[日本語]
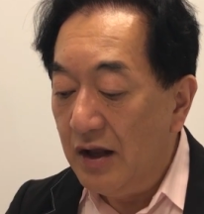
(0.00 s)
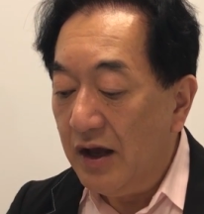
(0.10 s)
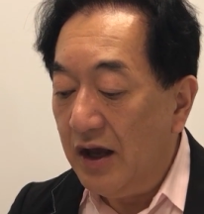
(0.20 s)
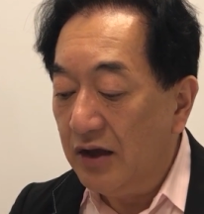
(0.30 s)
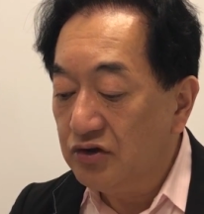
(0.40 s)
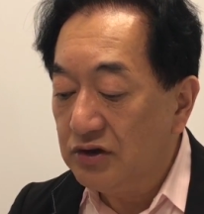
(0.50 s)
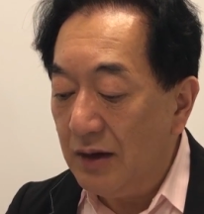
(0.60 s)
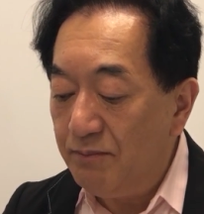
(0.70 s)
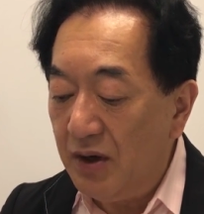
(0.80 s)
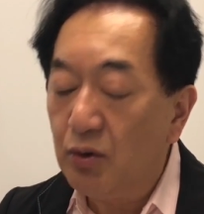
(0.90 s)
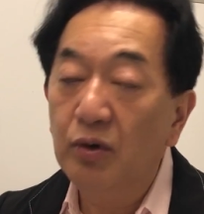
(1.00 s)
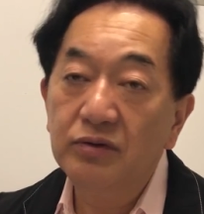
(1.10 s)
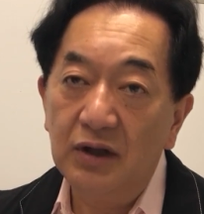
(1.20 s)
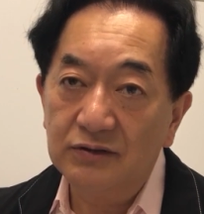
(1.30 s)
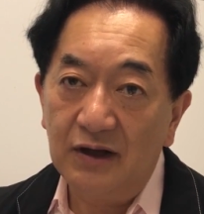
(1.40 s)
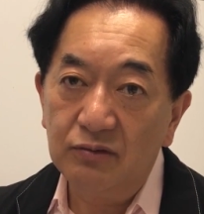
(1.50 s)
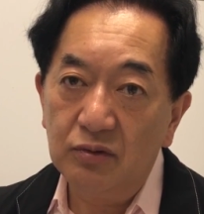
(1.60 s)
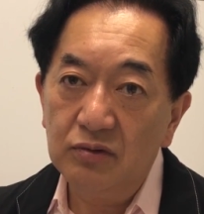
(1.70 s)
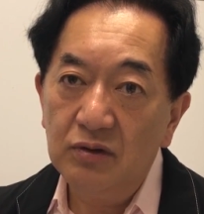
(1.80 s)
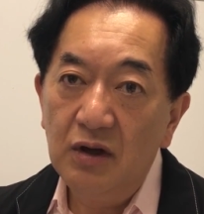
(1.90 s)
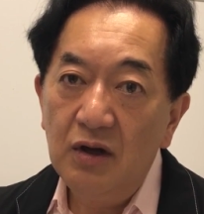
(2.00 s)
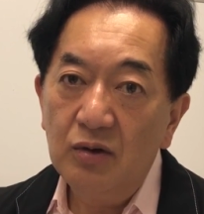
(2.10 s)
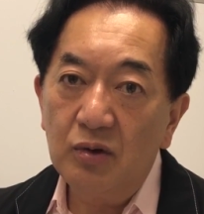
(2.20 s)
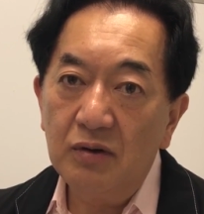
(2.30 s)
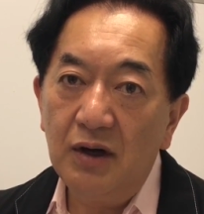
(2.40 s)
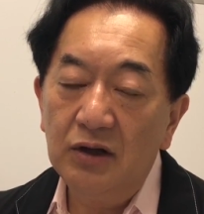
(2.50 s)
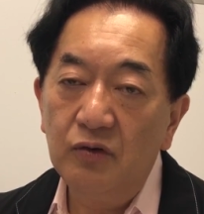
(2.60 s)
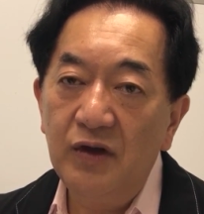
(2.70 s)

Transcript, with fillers: えー、ジュゼッペ・コンテさんというこれはあの